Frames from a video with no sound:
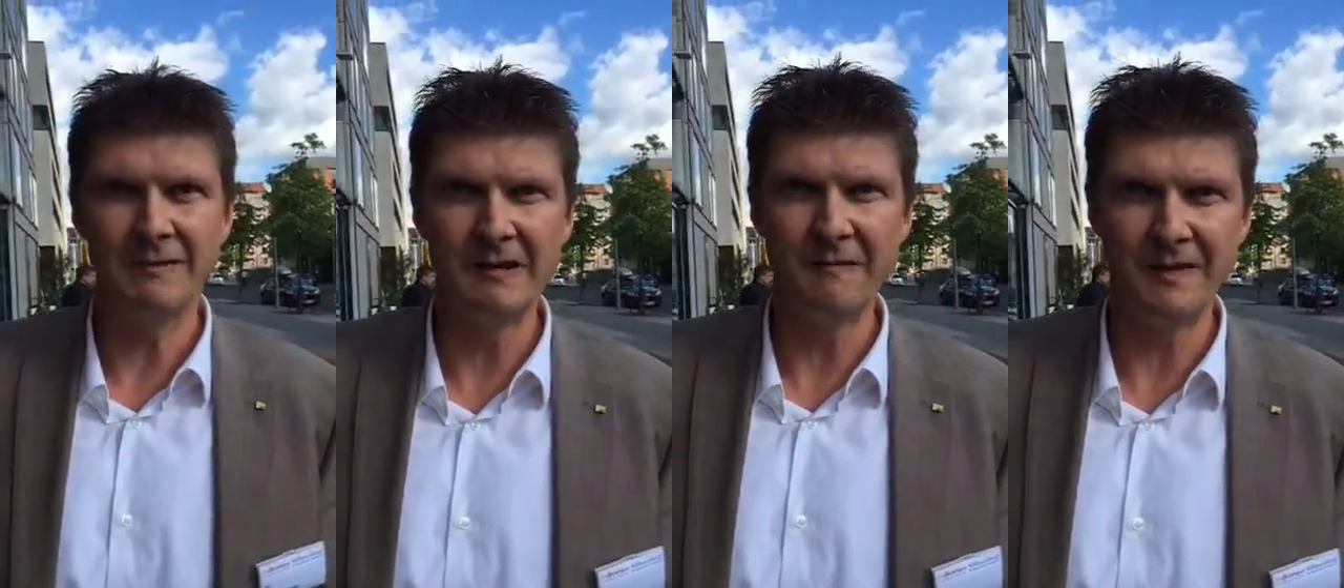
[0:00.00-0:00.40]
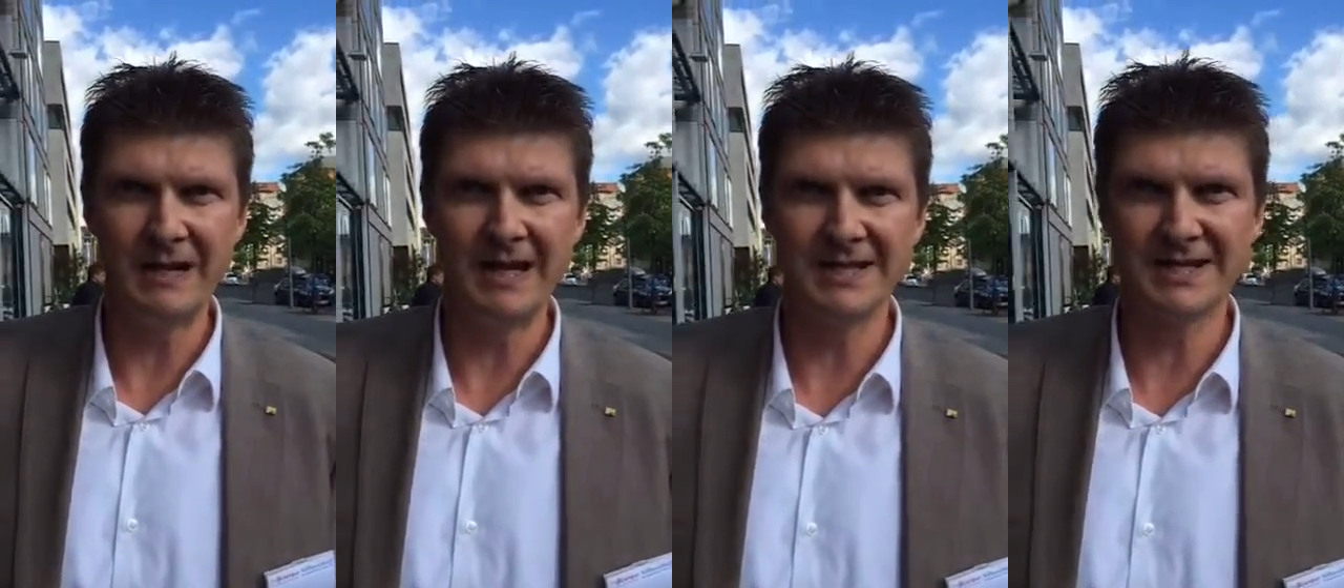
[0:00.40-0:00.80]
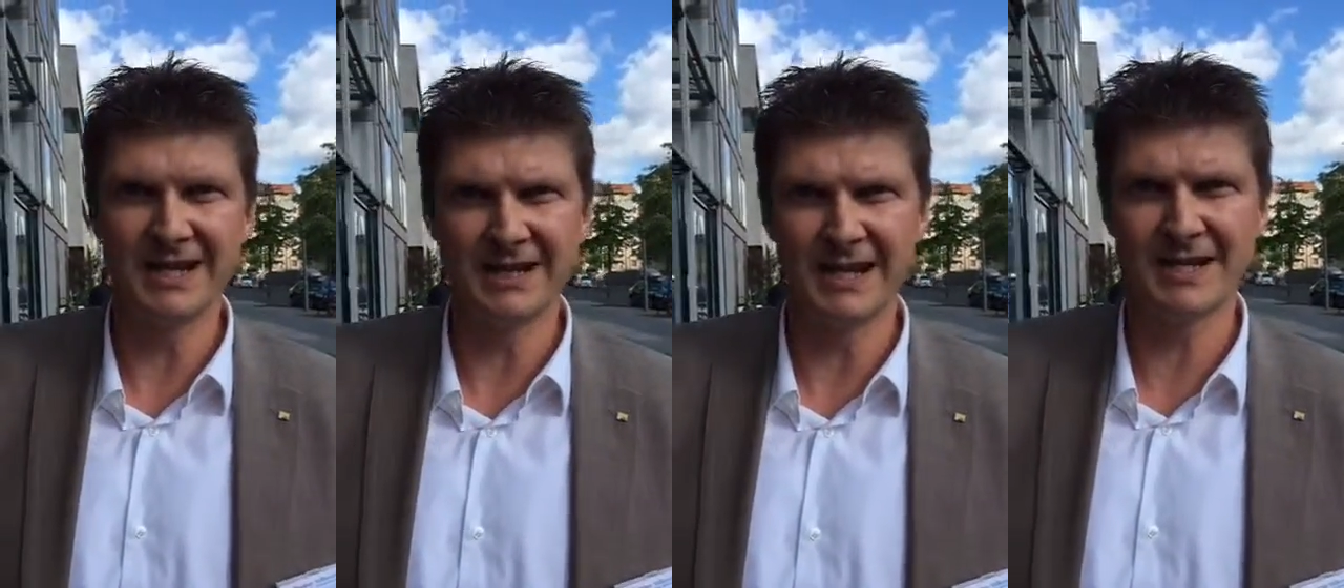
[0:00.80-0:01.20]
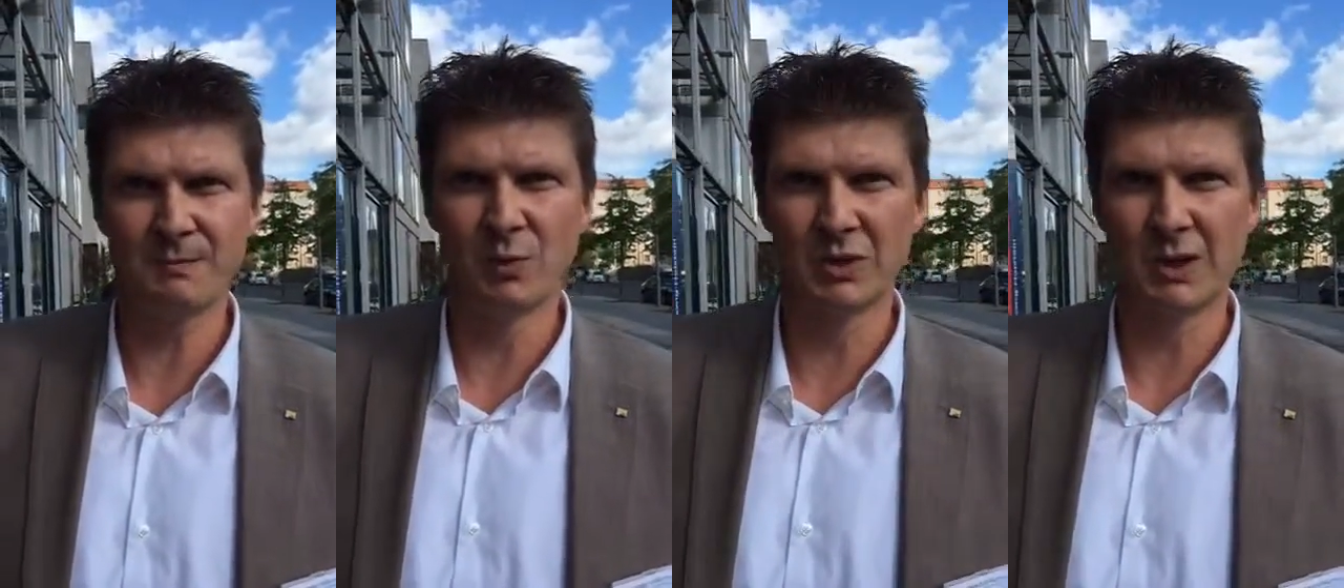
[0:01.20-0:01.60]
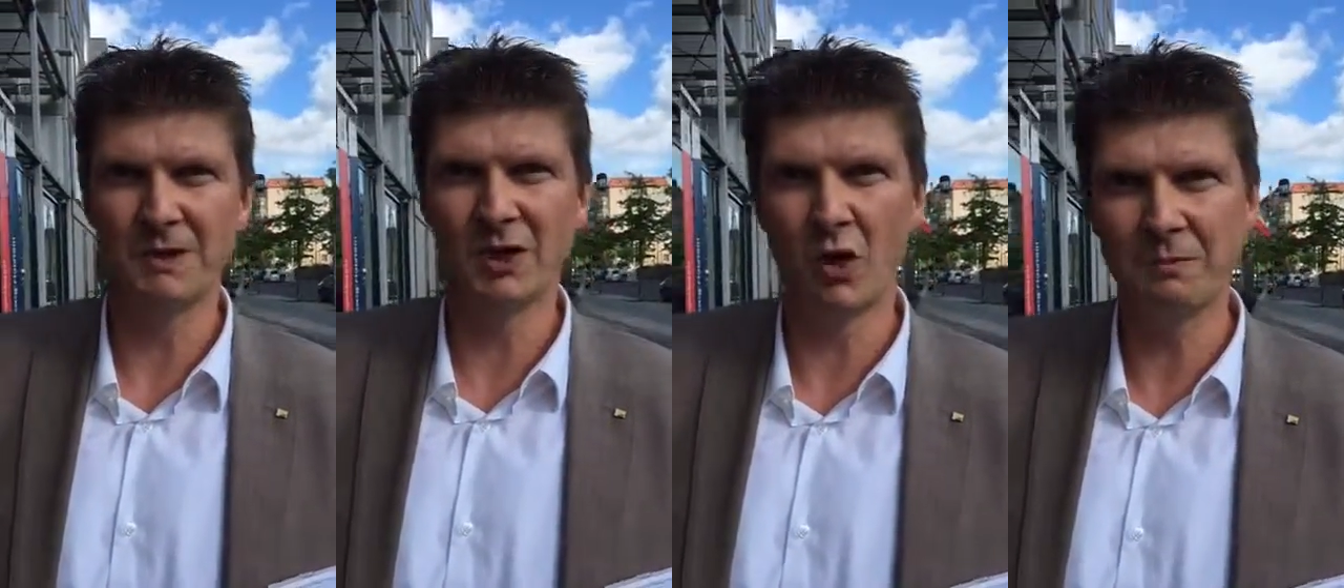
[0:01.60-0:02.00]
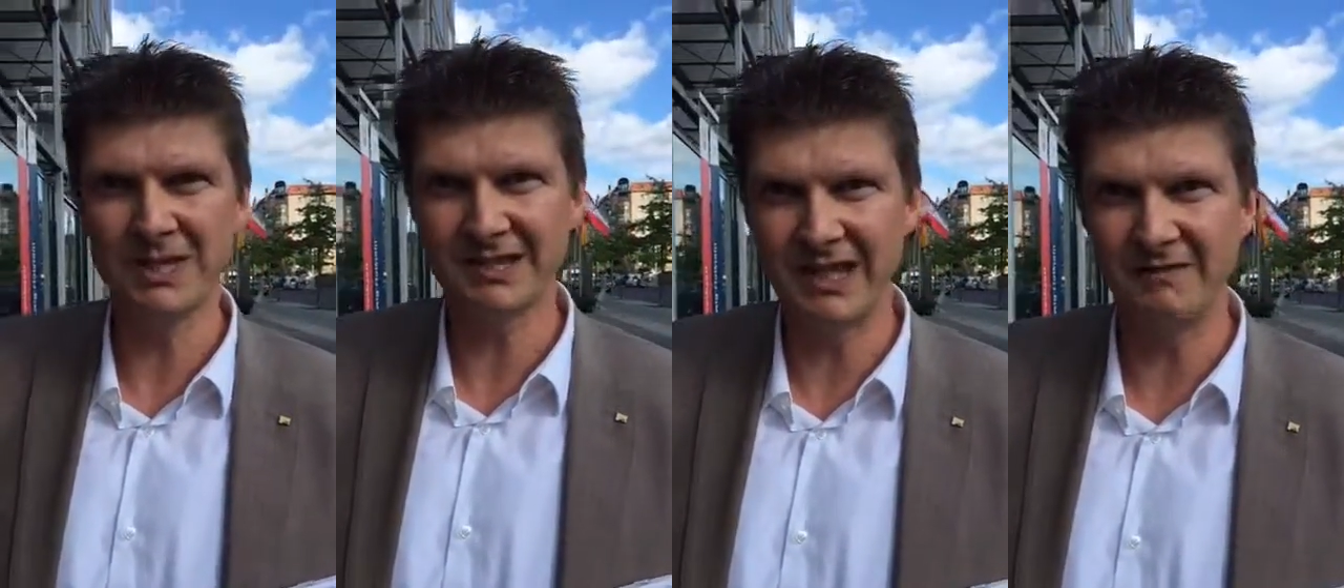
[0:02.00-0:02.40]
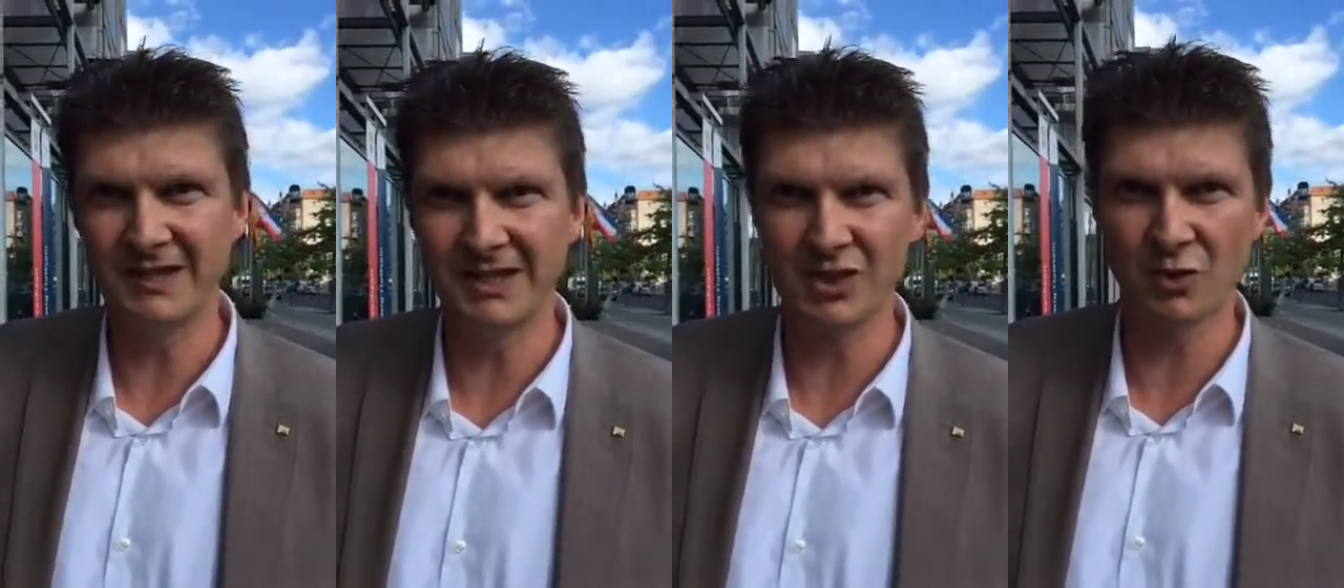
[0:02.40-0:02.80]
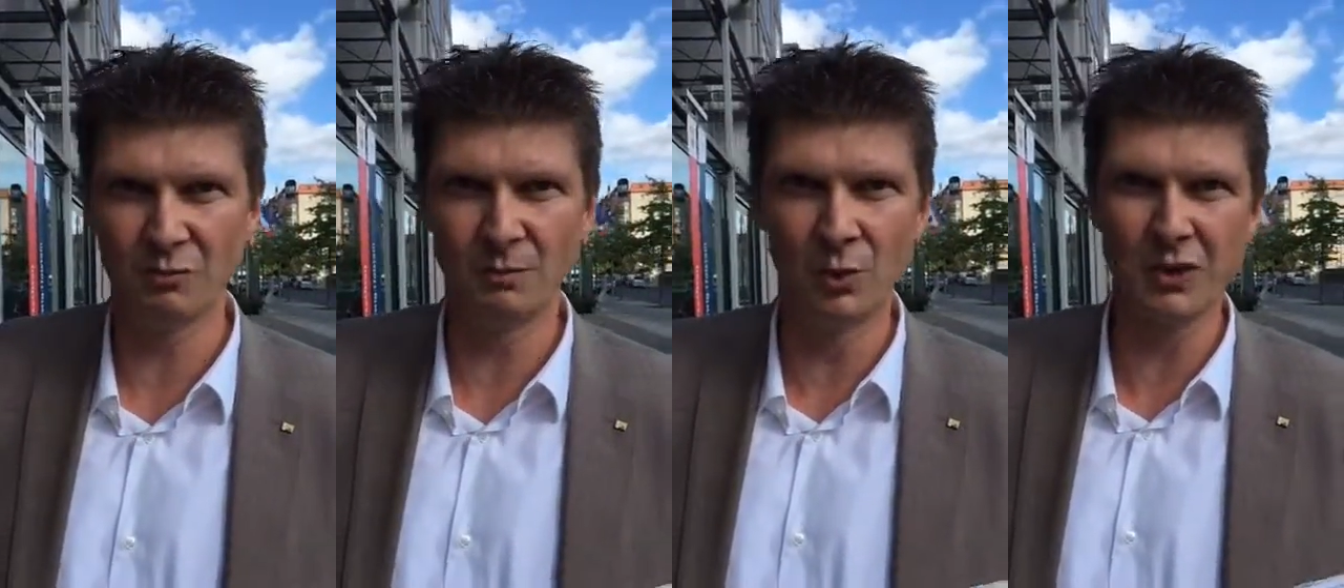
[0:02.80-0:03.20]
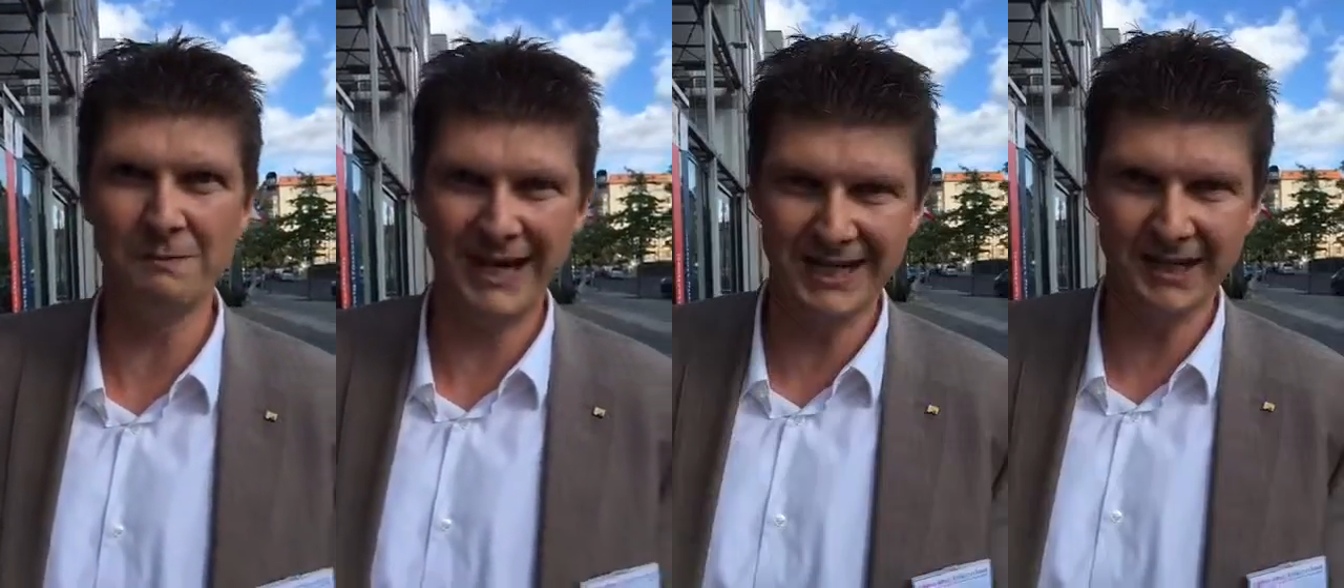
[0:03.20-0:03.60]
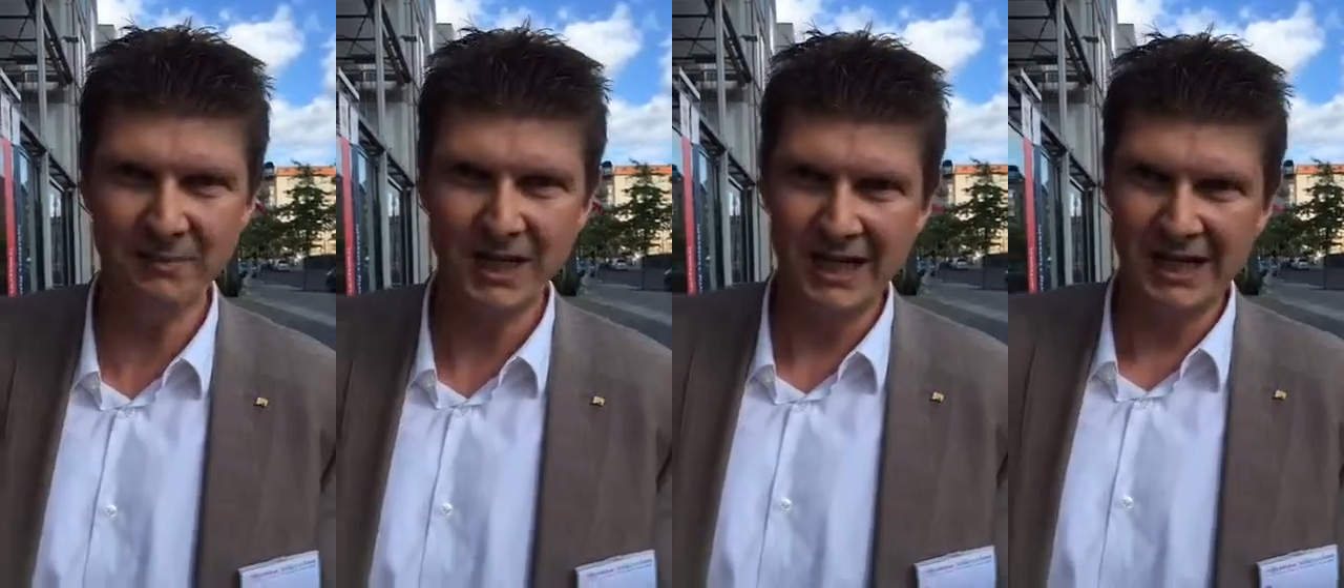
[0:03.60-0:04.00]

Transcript: wie viele ECDS-Punkte bekomme ich denn, wenn ich so einen MOOC mache?